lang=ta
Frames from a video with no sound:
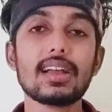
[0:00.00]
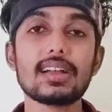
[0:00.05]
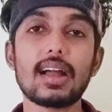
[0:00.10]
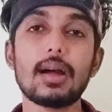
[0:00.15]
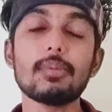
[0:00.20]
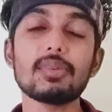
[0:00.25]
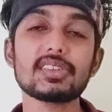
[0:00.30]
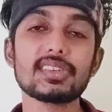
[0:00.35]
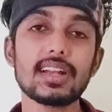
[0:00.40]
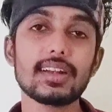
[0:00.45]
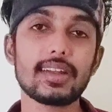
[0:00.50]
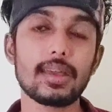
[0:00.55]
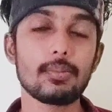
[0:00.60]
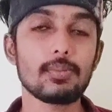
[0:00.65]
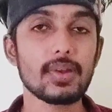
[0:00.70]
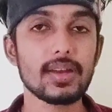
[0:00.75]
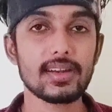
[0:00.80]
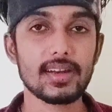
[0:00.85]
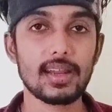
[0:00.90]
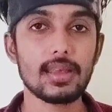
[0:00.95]
கமர்ஷியல்
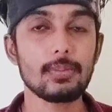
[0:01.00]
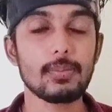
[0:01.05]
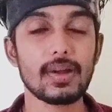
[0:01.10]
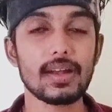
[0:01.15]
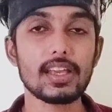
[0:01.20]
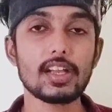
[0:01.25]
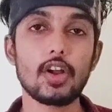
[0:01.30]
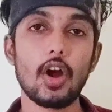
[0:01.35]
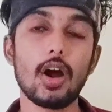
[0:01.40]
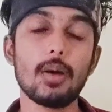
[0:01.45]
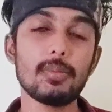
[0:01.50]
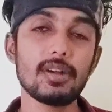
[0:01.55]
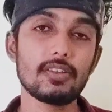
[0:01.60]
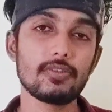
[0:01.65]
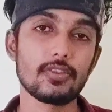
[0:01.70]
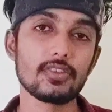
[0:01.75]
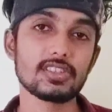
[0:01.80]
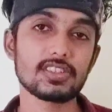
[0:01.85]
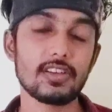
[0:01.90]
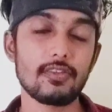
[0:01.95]
டெம்ப்ளேட் ட்ரை பண்ணி காமெடி
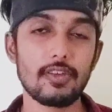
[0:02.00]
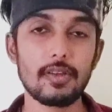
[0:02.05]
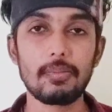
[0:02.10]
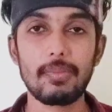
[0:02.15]
ஃபர்ஸ்ட் ஆஃப்ல